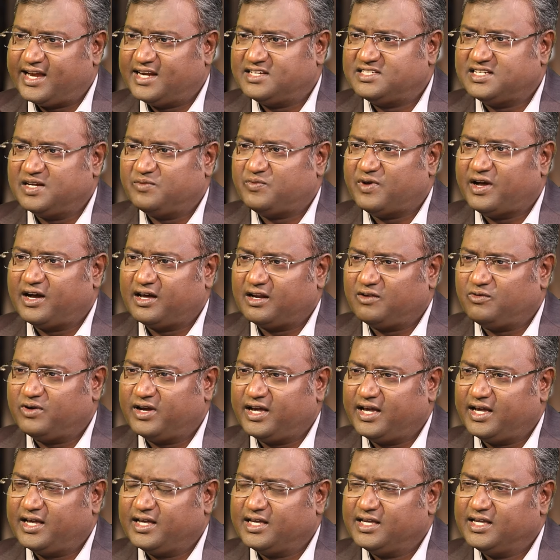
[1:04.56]
நிகழ்ச்சியை
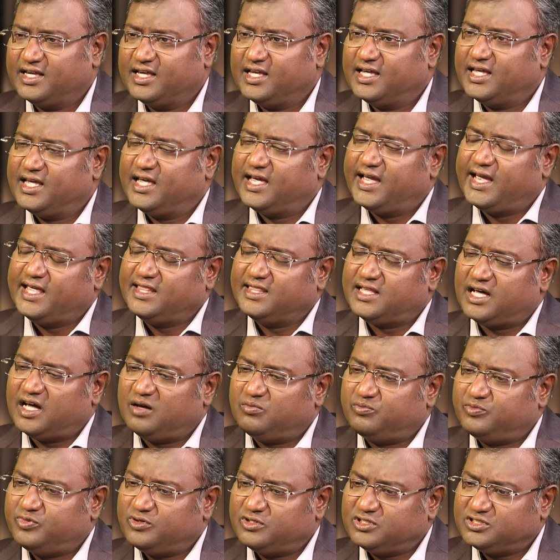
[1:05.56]
பார்க்குறவங்க இந்த
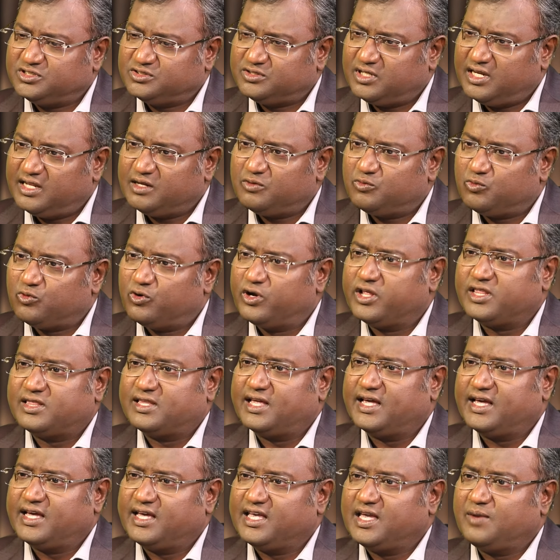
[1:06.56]
அப்போஸ்தலர்
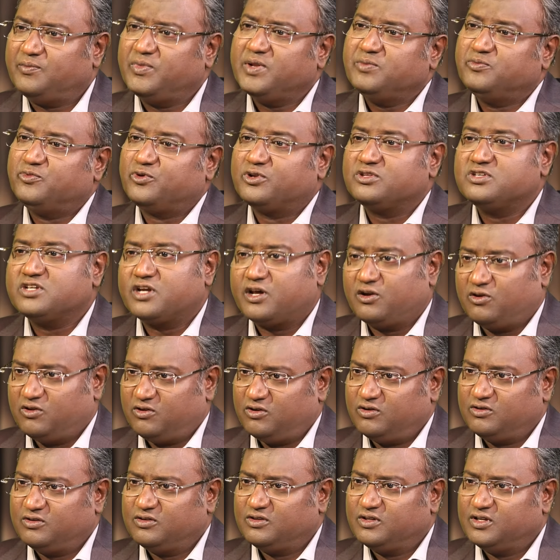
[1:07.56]
ஊழியத்தை எப்படி
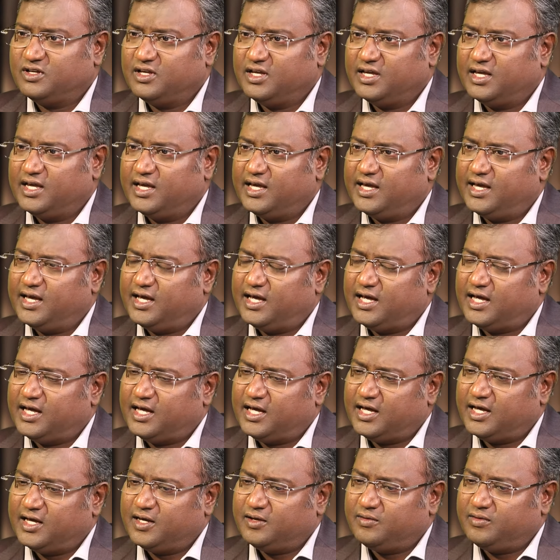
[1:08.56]
புரிஞ்சுக்கணும்
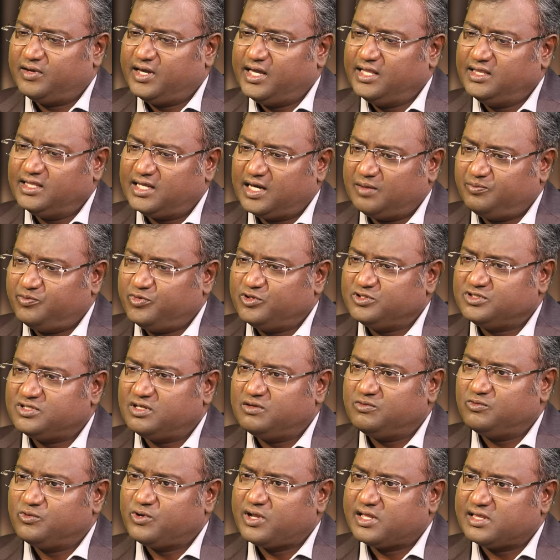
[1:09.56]
இந்த
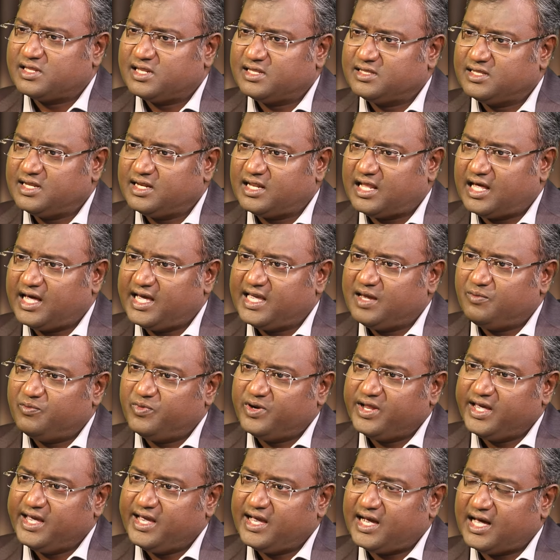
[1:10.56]
அப்போஸ்தலர் ஊழியத்துலேருந்து நான்
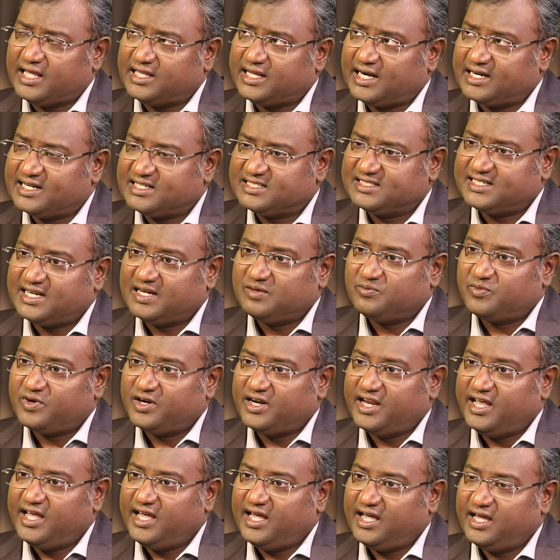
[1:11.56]
எப்படி அதை அண்டர்ஸ்டாண்ட்
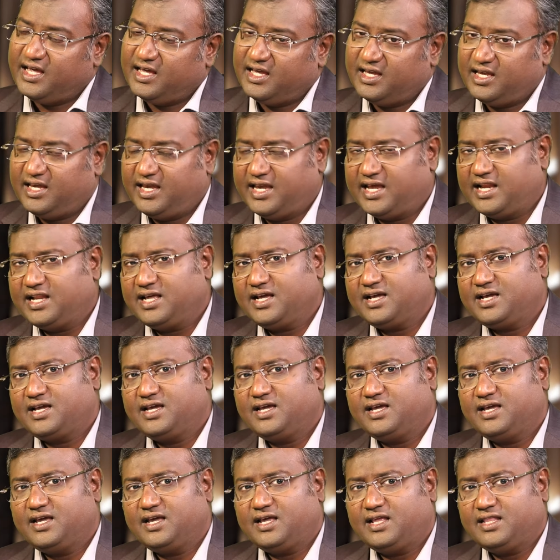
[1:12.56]
பண்ணி
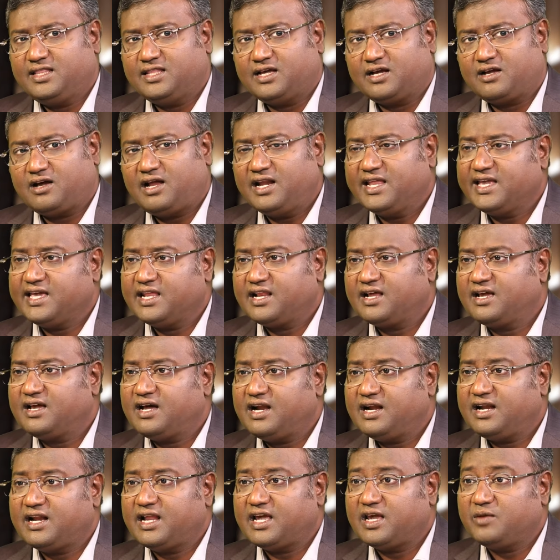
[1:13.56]
எனக்கு இந்த காலிங்
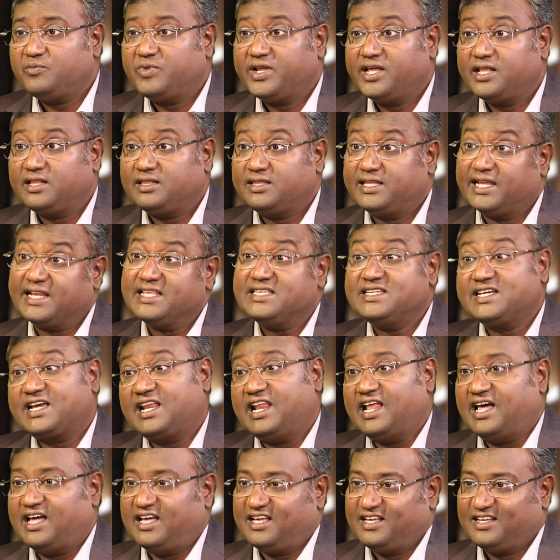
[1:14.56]
இருக்கான்னு நான் எப்படி
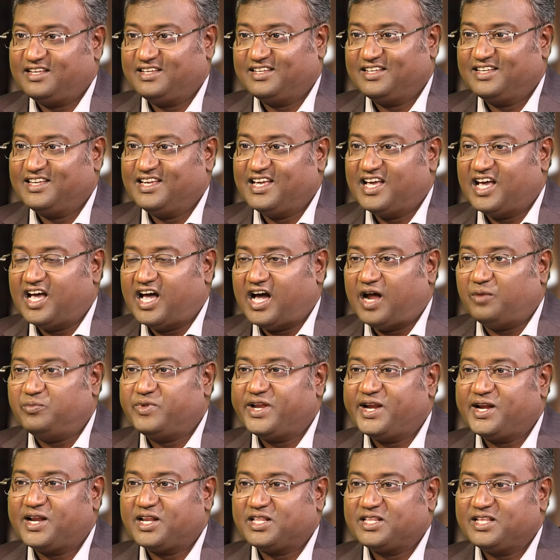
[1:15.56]
தெரிஞ்சுக்கலாம்
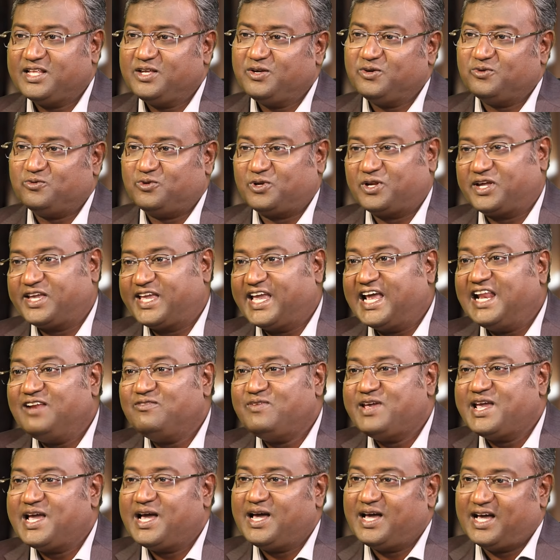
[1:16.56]
அப்படின்றது ஒரு
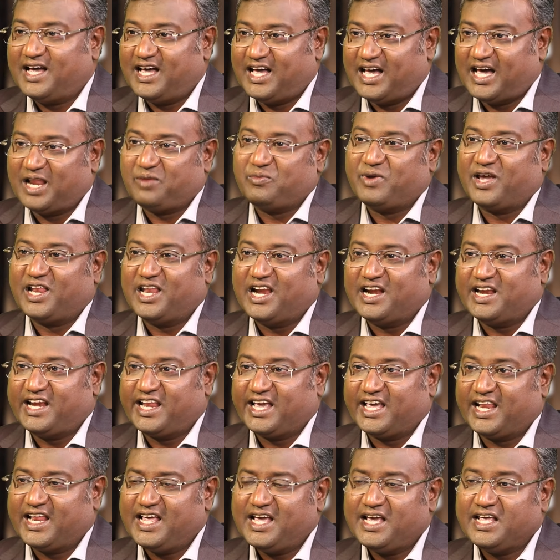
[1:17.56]
கேள்வியாக ஆரம்பிக்கலாம்னு
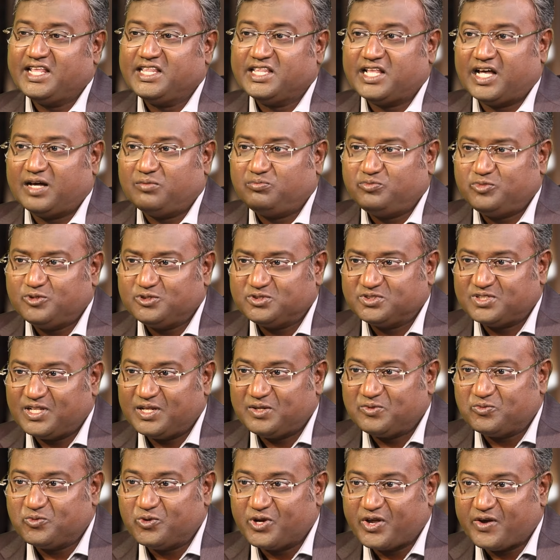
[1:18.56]
நினைக்கிறேன் இந்த
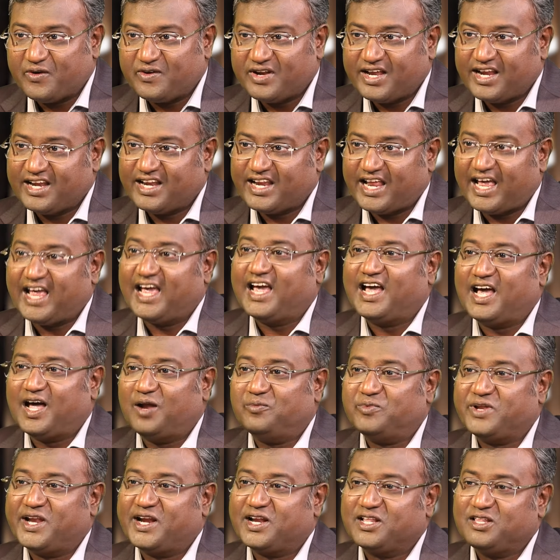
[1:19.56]
அப்போஸ்தல் ஊழியம்னா என்ன
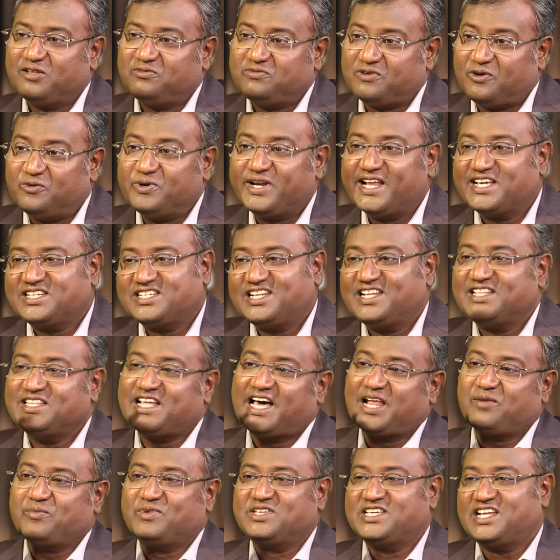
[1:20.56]
அப்படின்றது
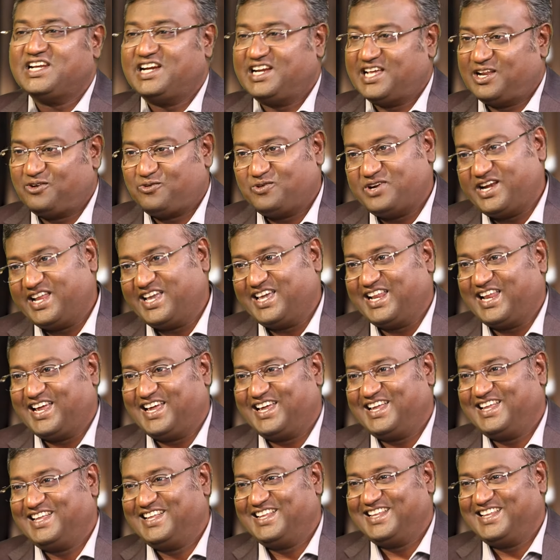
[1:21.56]
ஃபவுண்டேஷன்லேருந்து ஆரம்பித்தா நல்லாயிருக்கும்னு நினைக்கிறேன்